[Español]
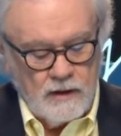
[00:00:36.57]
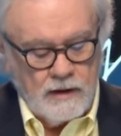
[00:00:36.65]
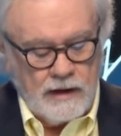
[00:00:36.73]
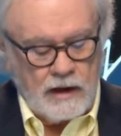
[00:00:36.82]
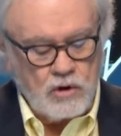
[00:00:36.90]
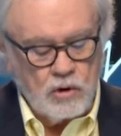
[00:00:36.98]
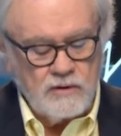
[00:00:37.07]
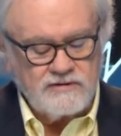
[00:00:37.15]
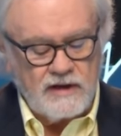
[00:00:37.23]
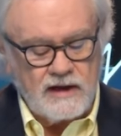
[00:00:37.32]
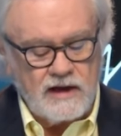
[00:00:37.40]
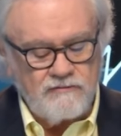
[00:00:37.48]
El
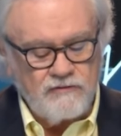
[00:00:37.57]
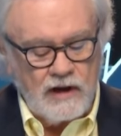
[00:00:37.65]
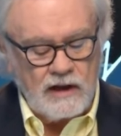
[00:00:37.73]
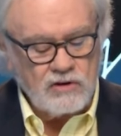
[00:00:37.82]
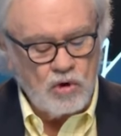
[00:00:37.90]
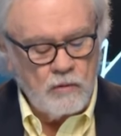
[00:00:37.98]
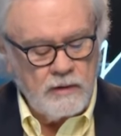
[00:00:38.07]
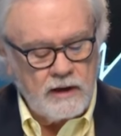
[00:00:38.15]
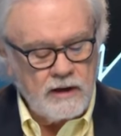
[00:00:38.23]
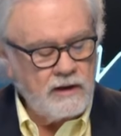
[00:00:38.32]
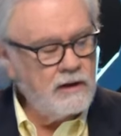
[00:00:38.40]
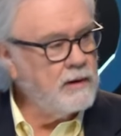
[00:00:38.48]
economista en jefe de
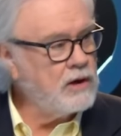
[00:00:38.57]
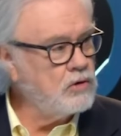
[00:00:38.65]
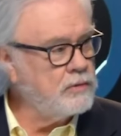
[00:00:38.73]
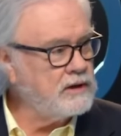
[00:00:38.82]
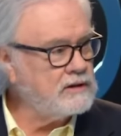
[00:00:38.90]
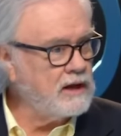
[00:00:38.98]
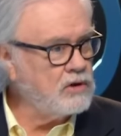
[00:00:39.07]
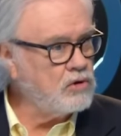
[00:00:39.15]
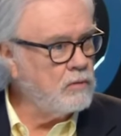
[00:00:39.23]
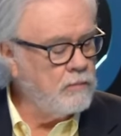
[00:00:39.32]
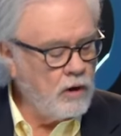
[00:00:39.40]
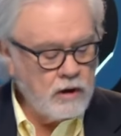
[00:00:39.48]
Latinoamérica del Banco
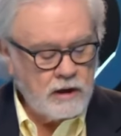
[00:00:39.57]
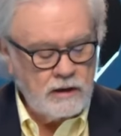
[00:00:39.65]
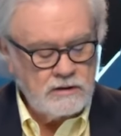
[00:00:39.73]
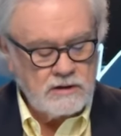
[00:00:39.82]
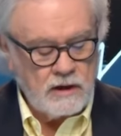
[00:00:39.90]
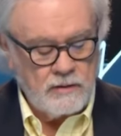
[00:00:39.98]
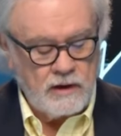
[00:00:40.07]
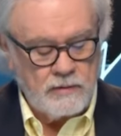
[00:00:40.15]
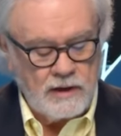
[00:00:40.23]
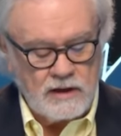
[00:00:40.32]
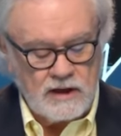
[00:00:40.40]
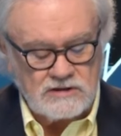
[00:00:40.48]
Británico Barclays,
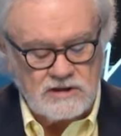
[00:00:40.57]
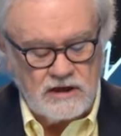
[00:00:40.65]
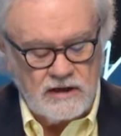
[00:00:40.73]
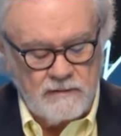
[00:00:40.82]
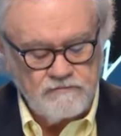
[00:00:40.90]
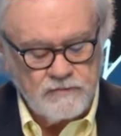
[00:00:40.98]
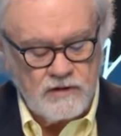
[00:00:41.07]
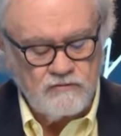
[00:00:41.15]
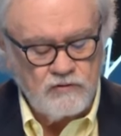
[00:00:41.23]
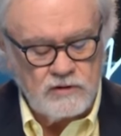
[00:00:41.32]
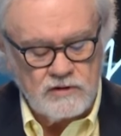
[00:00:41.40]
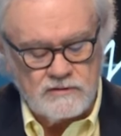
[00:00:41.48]
Gabriel Casilla, quien
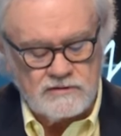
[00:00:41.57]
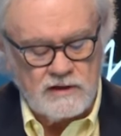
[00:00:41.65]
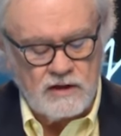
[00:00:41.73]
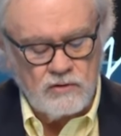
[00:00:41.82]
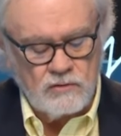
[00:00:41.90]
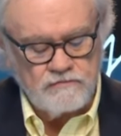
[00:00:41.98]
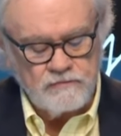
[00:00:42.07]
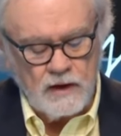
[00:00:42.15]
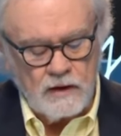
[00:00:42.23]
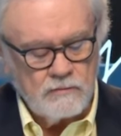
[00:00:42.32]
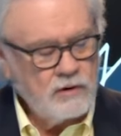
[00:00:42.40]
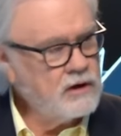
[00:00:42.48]
fue entrevistado
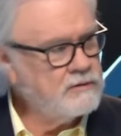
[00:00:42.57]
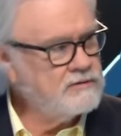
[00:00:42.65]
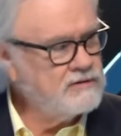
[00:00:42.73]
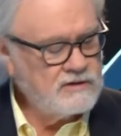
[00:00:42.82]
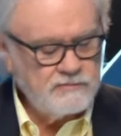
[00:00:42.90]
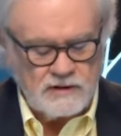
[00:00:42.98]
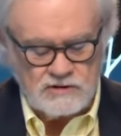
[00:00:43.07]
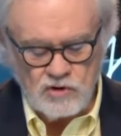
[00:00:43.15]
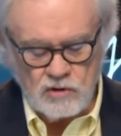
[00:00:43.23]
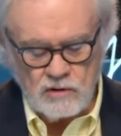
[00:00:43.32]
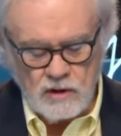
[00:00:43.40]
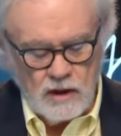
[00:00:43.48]
por la revista
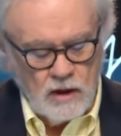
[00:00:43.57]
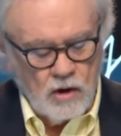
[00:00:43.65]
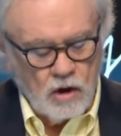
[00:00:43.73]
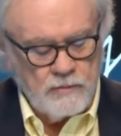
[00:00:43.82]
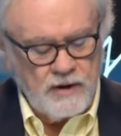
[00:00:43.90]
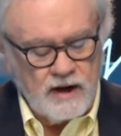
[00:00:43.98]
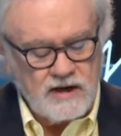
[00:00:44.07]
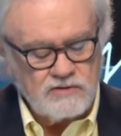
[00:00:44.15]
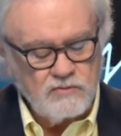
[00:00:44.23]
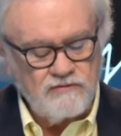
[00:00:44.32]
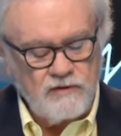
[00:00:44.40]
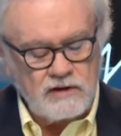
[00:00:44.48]
Expansión, opina que es
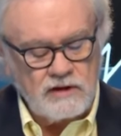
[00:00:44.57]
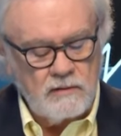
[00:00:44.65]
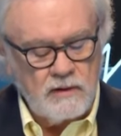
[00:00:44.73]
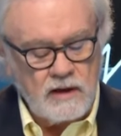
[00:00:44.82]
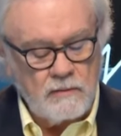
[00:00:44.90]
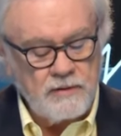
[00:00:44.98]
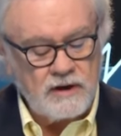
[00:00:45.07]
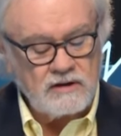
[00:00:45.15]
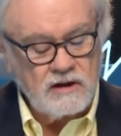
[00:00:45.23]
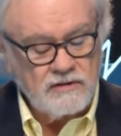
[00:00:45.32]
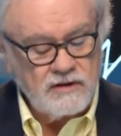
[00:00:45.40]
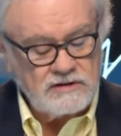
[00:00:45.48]
muy factible que a
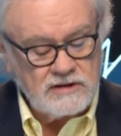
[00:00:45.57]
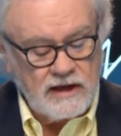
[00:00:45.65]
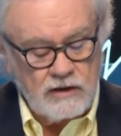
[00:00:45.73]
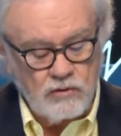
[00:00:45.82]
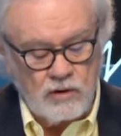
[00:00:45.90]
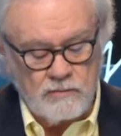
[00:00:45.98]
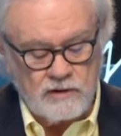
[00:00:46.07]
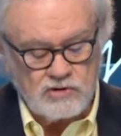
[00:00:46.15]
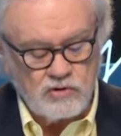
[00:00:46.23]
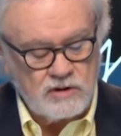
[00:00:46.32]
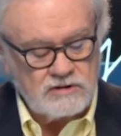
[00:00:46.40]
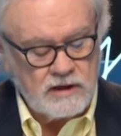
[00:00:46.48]
partir de este año la
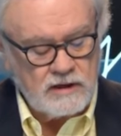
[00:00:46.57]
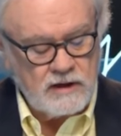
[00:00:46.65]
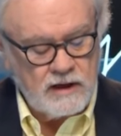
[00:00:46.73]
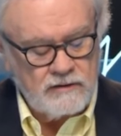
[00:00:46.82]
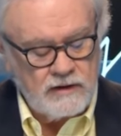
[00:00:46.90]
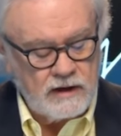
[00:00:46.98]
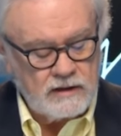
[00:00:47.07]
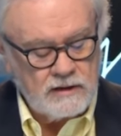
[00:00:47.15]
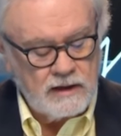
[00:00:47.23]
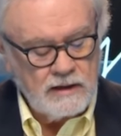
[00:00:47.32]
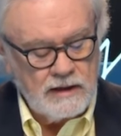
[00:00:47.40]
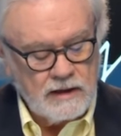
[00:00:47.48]
inversión extranjera
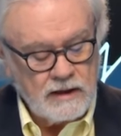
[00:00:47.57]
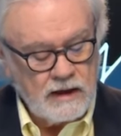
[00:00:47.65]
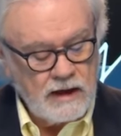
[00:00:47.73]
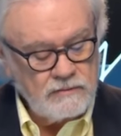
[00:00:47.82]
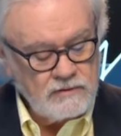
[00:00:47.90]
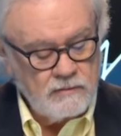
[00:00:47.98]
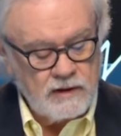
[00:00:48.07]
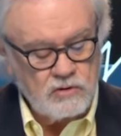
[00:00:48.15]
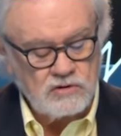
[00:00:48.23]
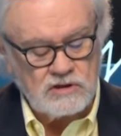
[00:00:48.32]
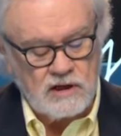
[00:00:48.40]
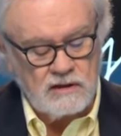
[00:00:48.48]
directa que capte
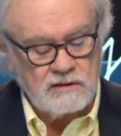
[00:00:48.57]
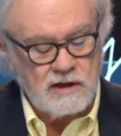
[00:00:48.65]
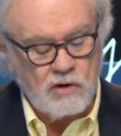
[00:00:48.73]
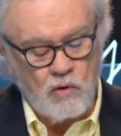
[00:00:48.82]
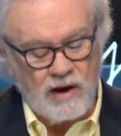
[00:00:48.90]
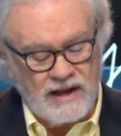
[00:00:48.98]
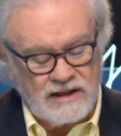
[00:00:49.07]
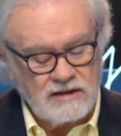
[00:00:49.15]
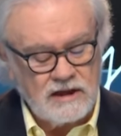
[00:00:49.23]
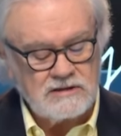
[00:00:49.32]
México será entre 40 y